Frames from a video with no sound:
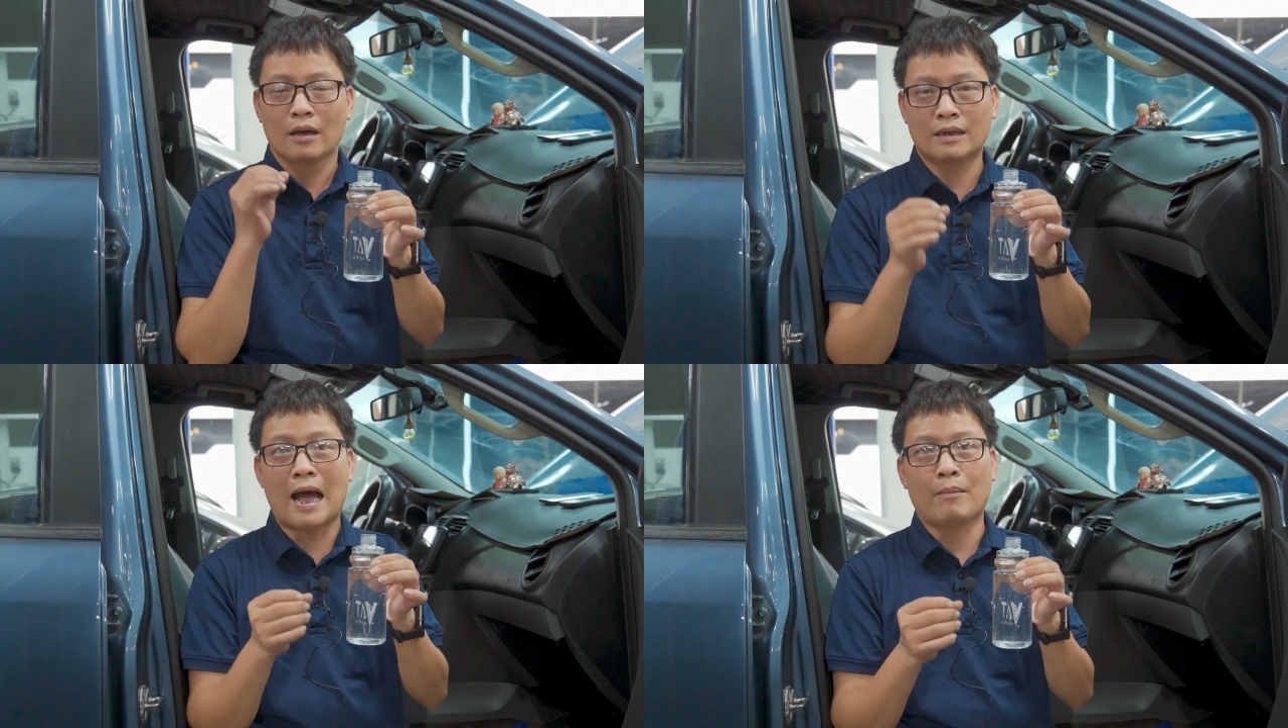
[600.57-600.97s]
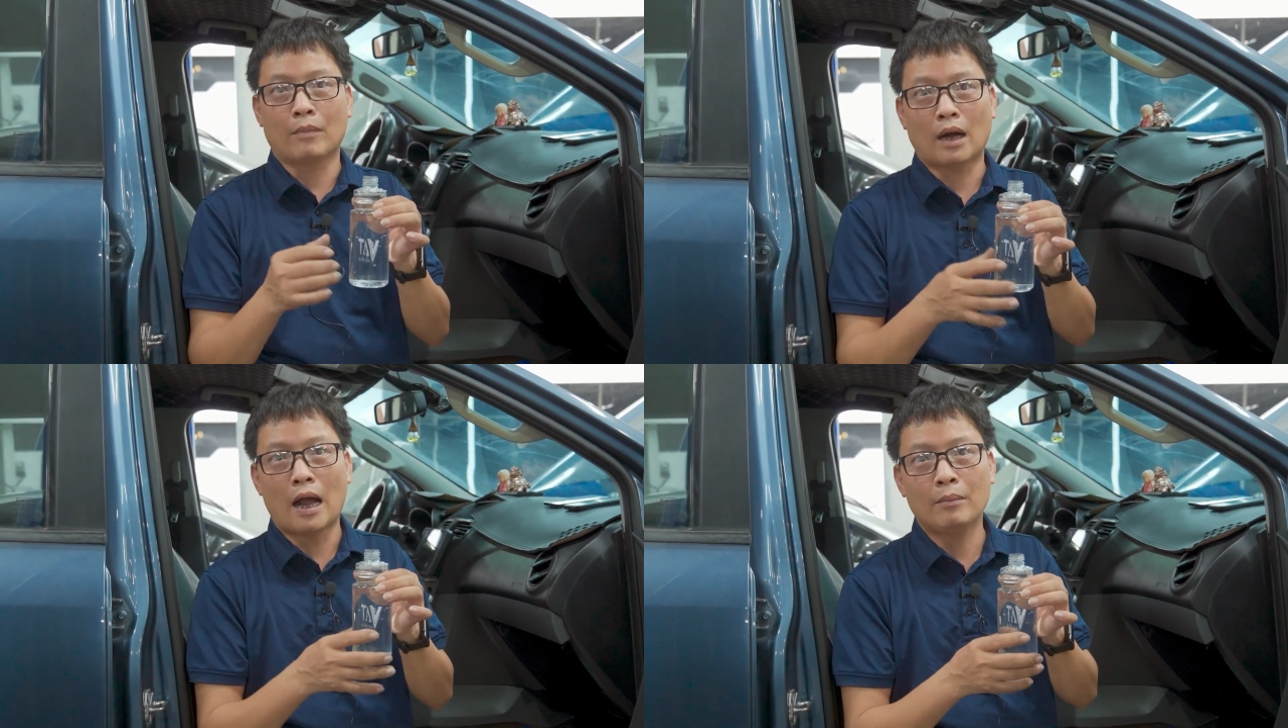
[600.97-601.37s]
giảm
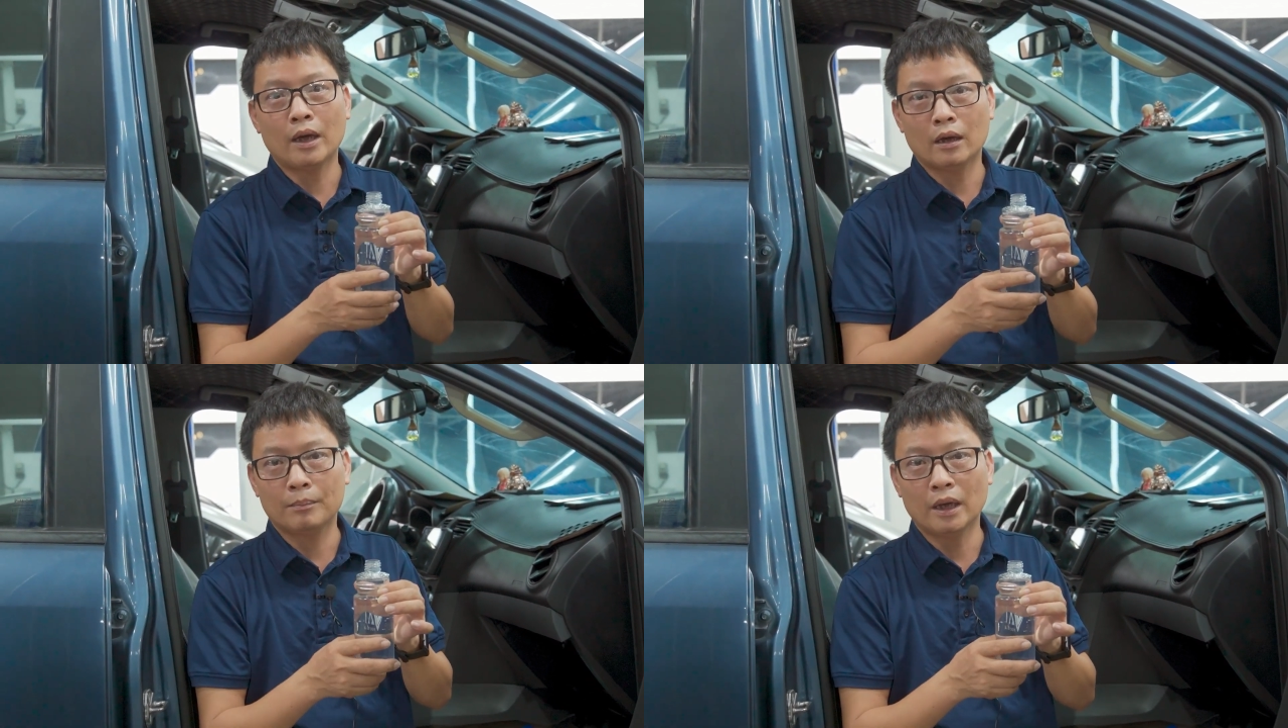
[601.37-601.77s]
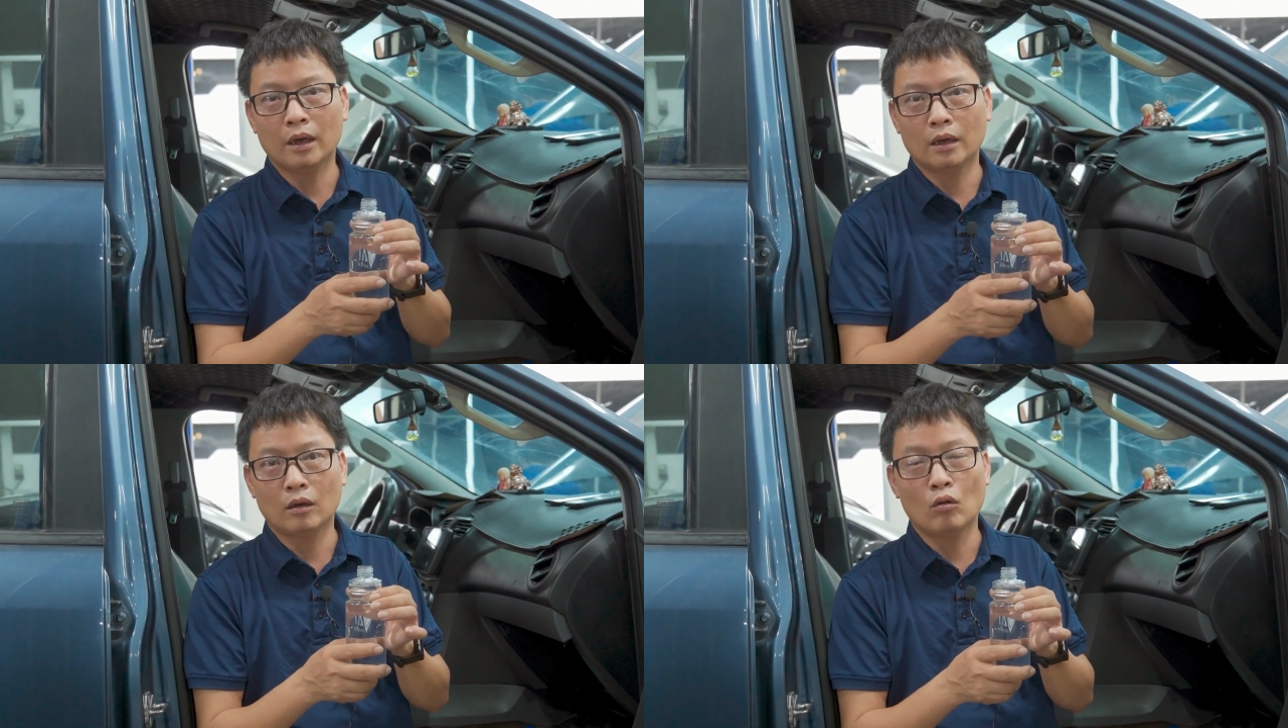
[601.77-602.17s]
cái
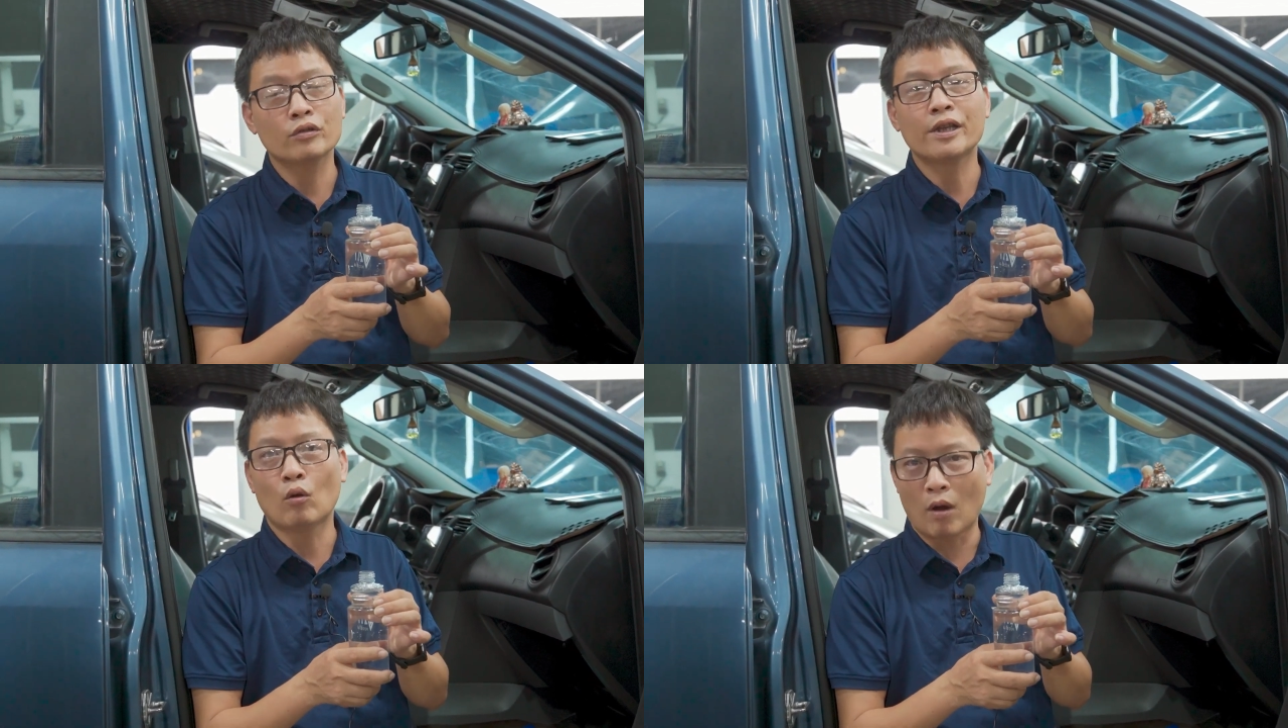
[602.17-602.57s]
bị oxy